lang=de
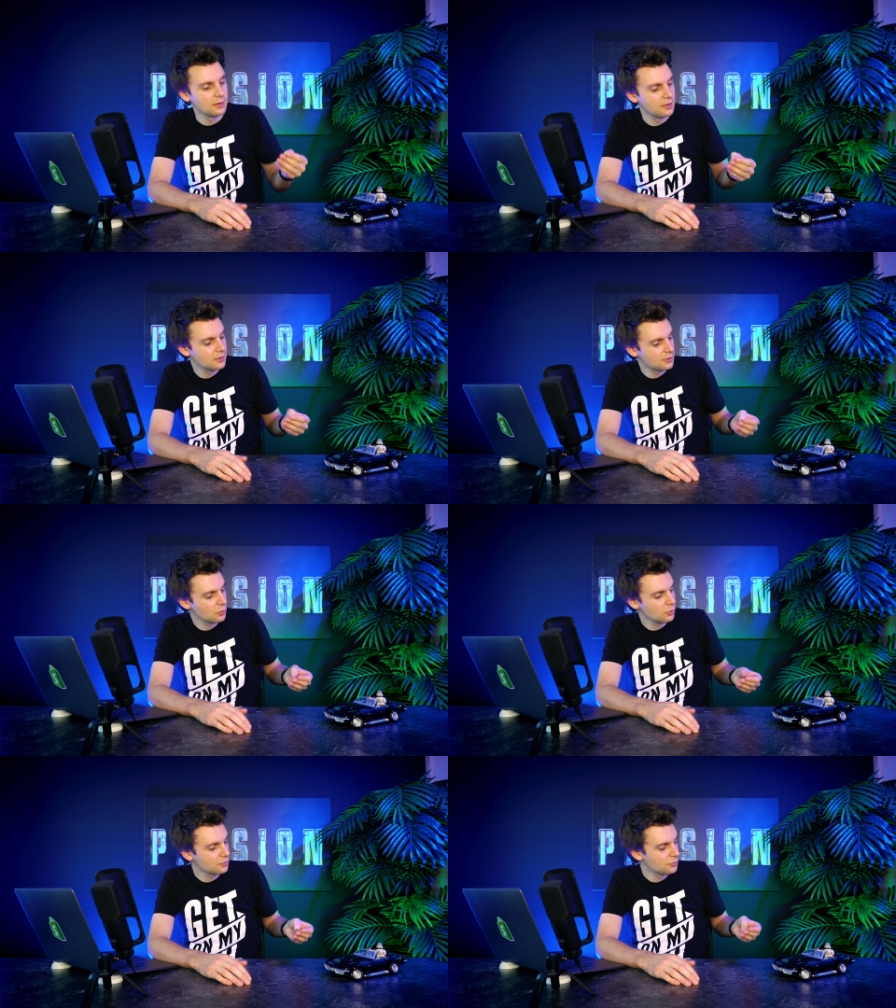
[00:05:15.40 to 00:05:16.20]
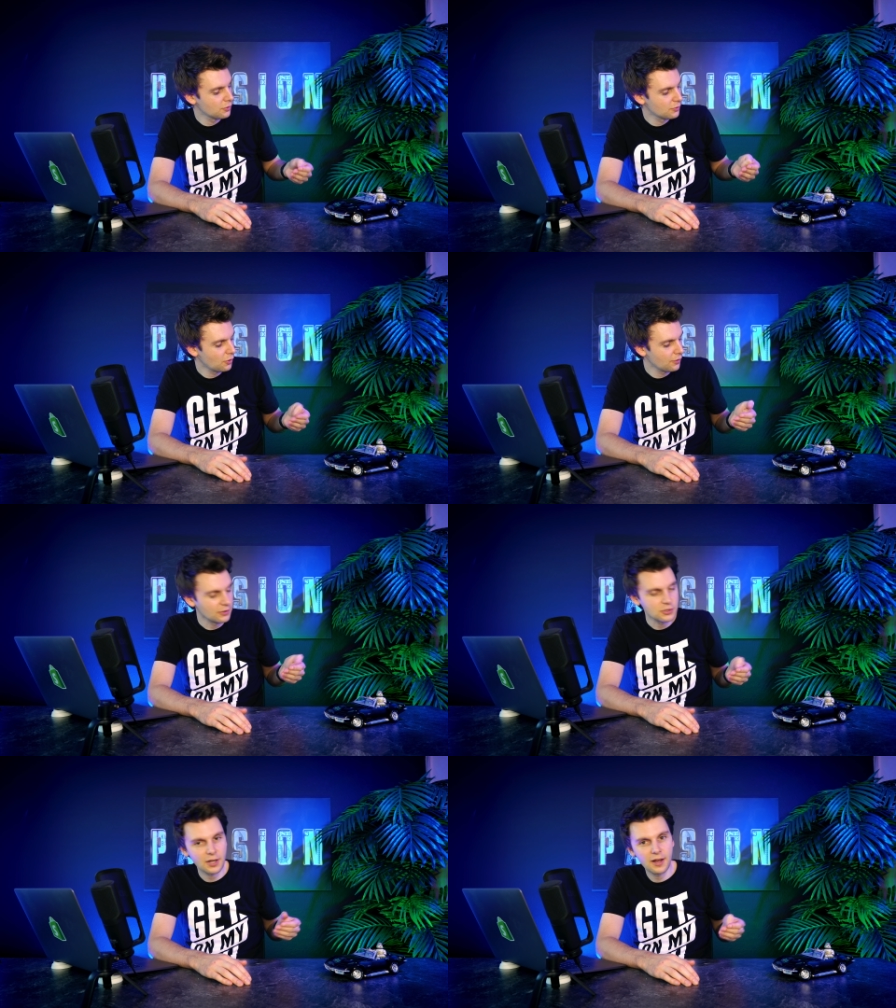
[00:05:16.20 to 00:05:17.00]
die dich irgendwo so auf
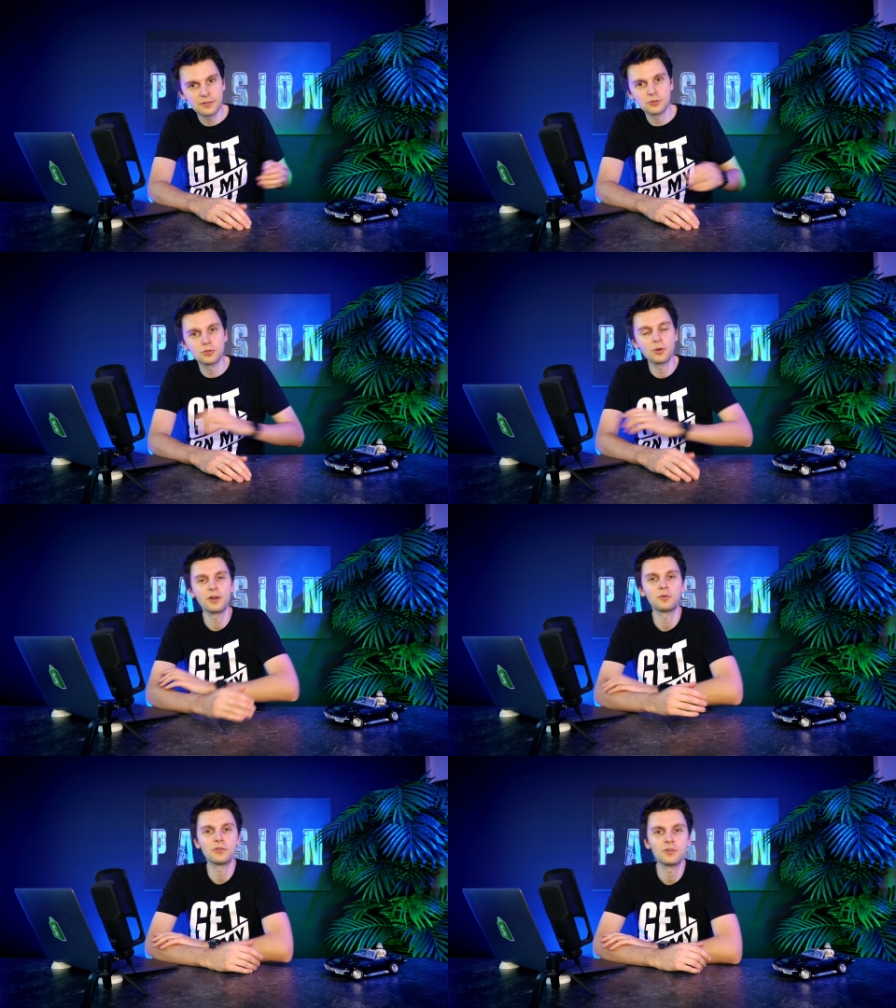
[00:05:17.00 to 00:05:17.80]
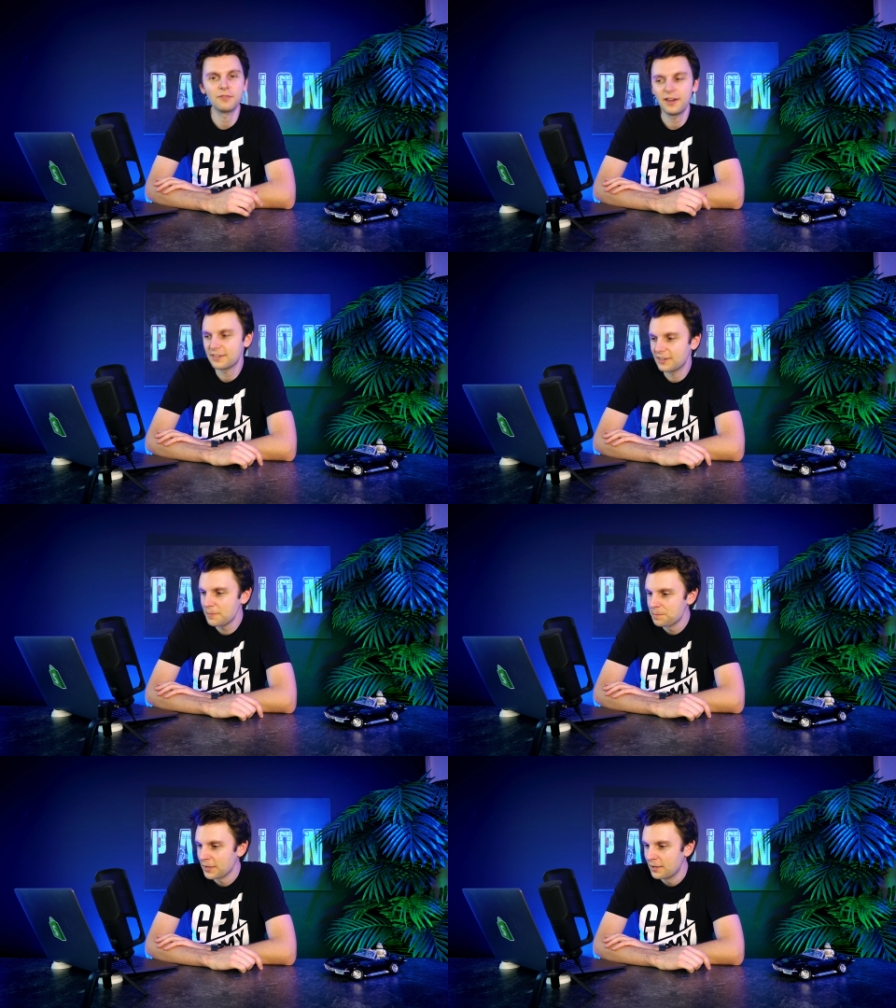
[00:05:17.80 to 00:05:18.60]
der Straße stören und so
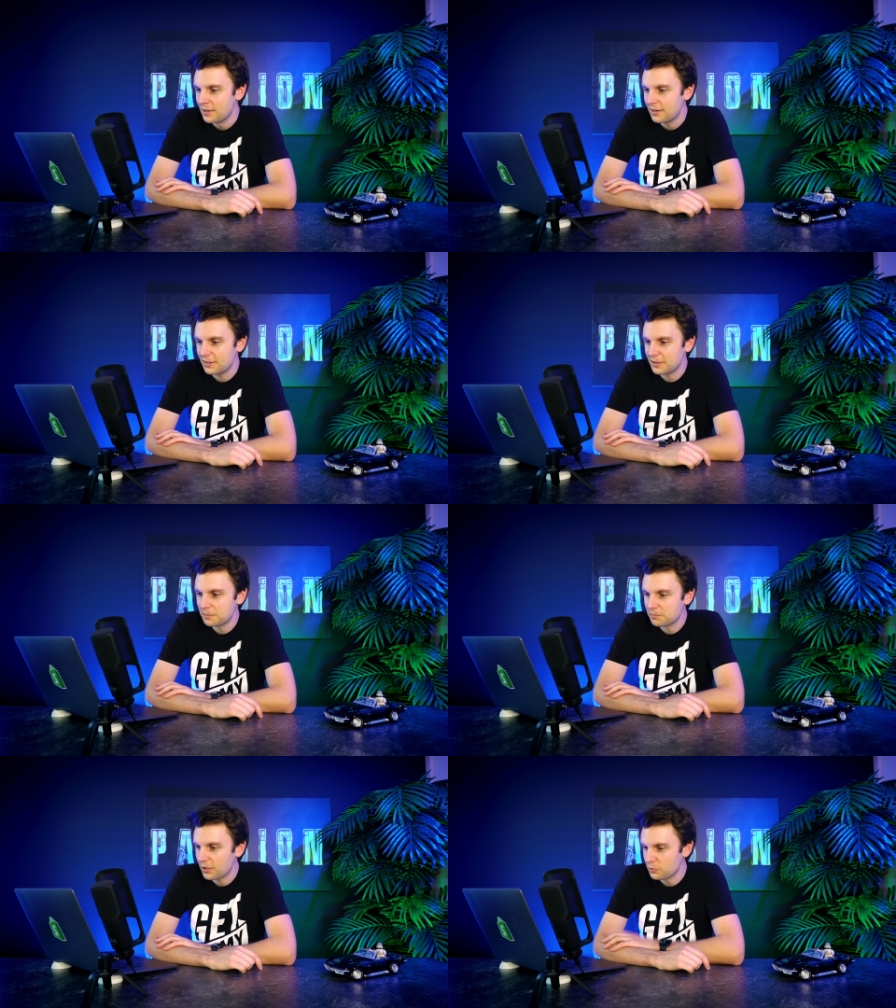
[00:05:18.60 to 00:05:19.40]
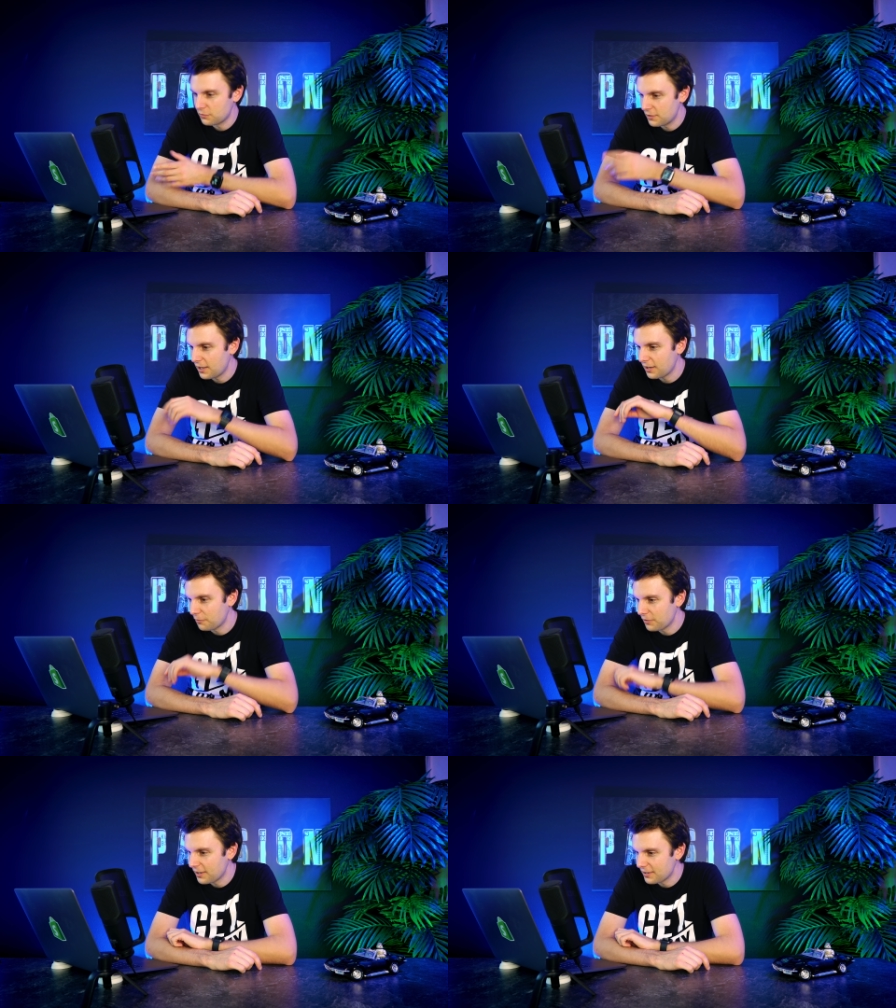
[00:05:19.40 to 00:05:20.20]
weiter. Ähm, Achso, WLAN
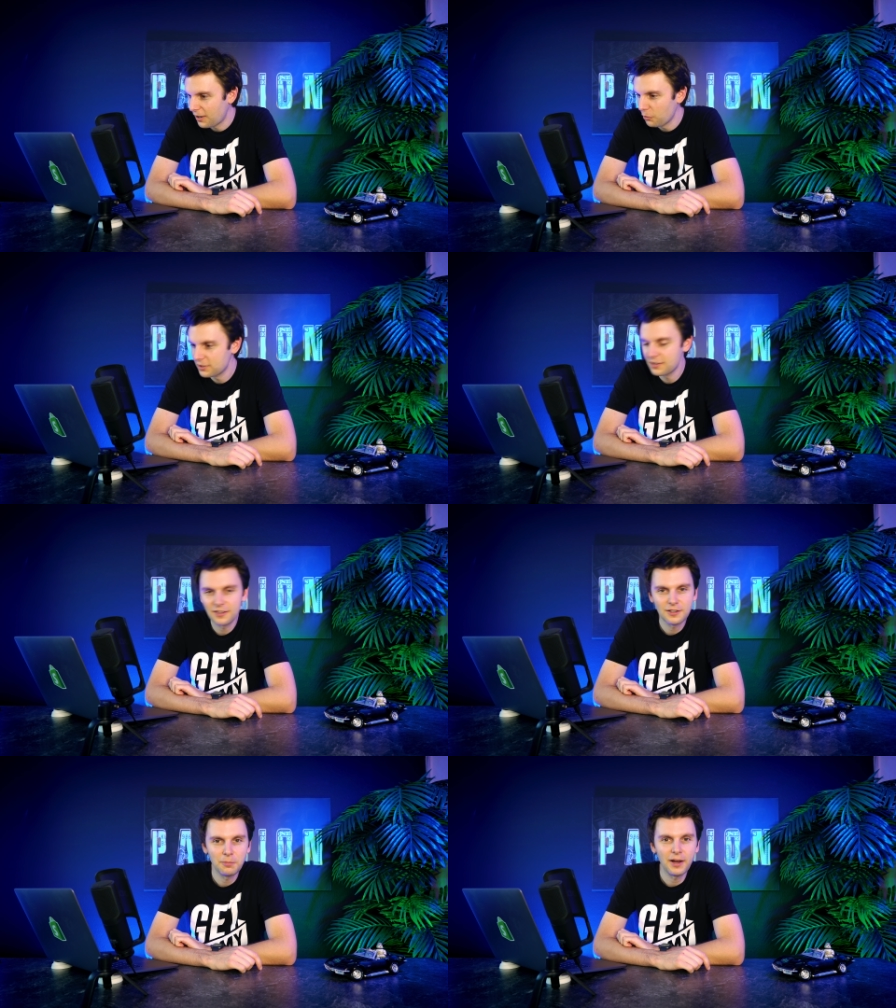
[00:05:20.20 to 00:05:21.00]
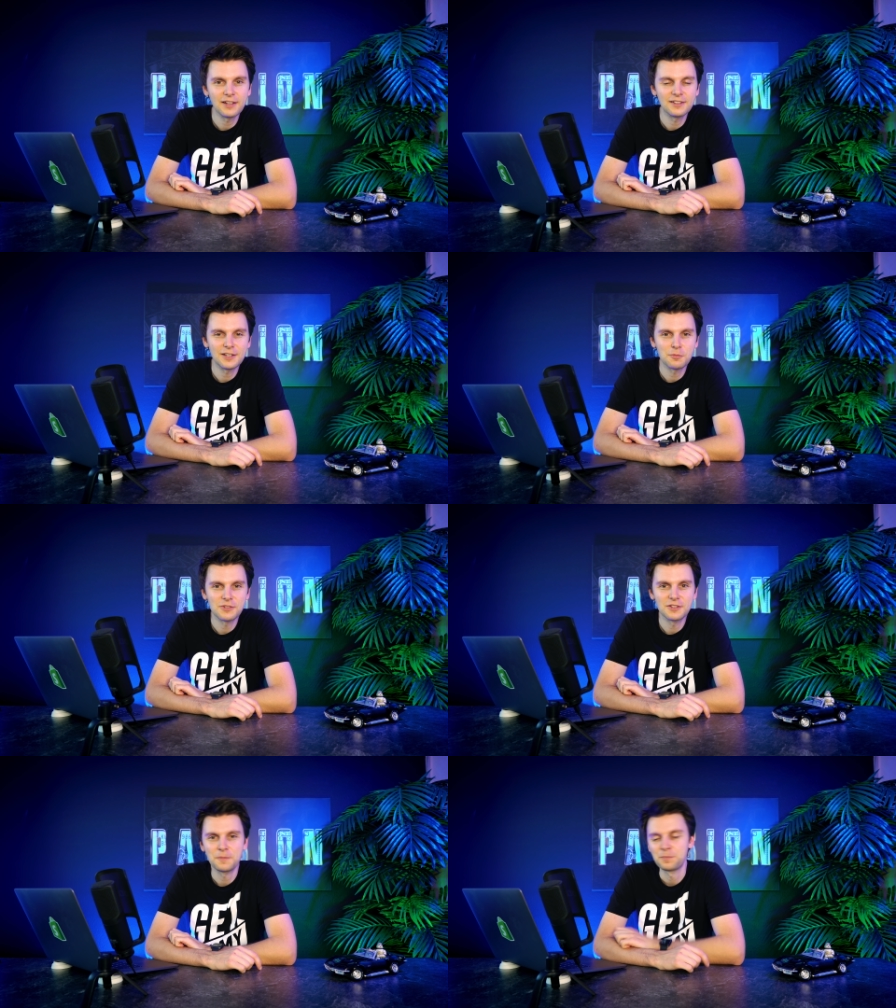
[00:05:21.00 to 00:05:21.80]
haben wir ja hier auch dabei in dem
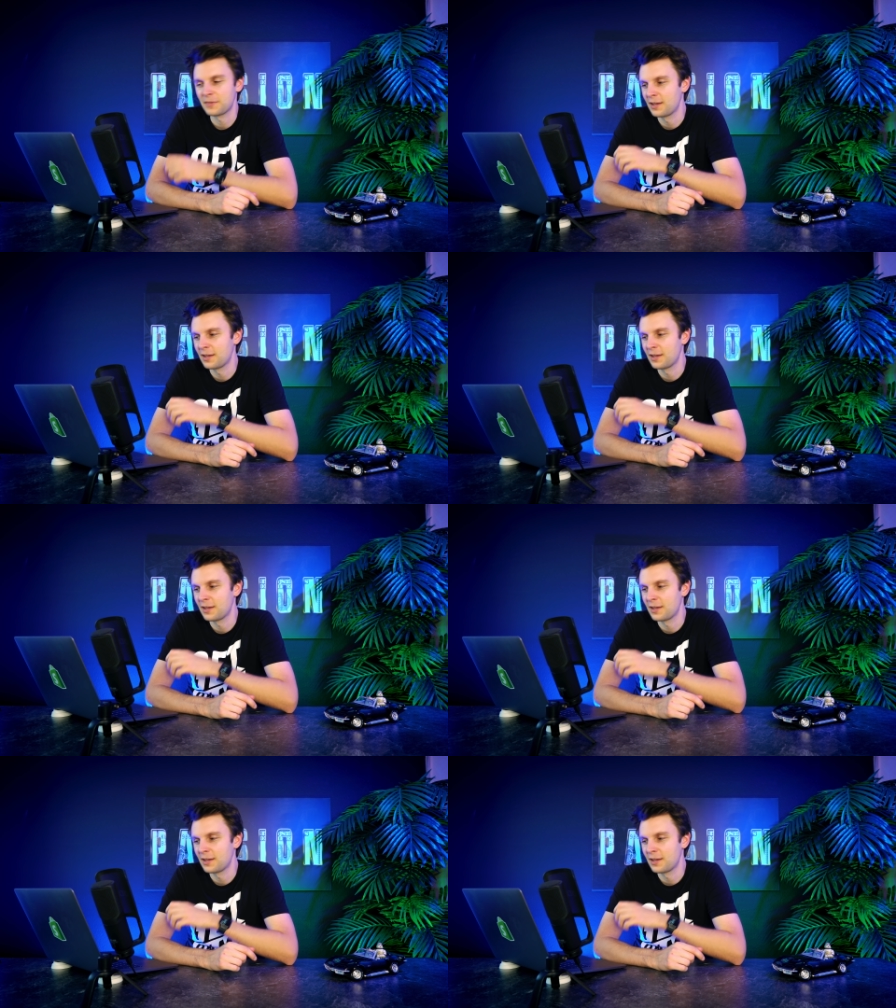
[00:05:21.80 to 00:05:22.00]
Sinne.